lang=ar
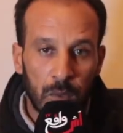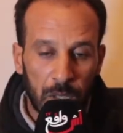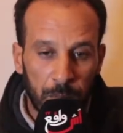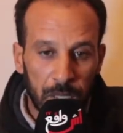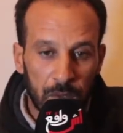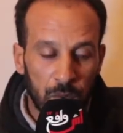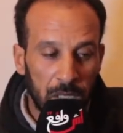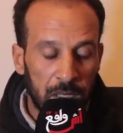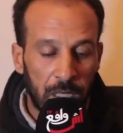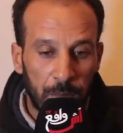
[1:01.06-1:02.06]
وضرباتو
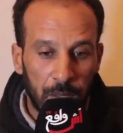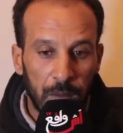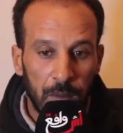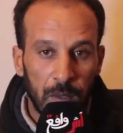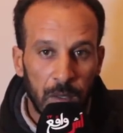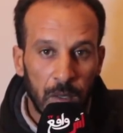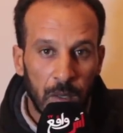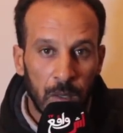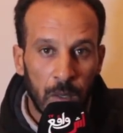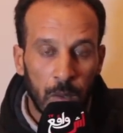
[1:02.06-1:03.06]
ديك الضربه
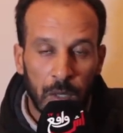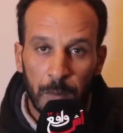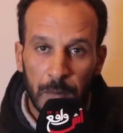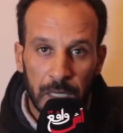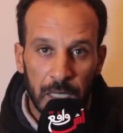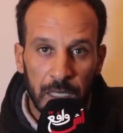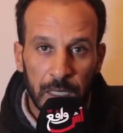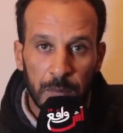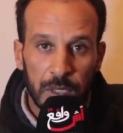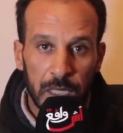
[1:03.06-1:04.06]
ورغم
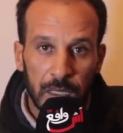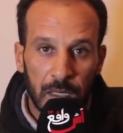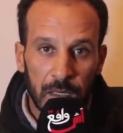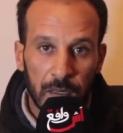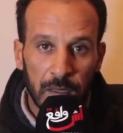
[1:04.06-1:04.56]
ذلك مشينا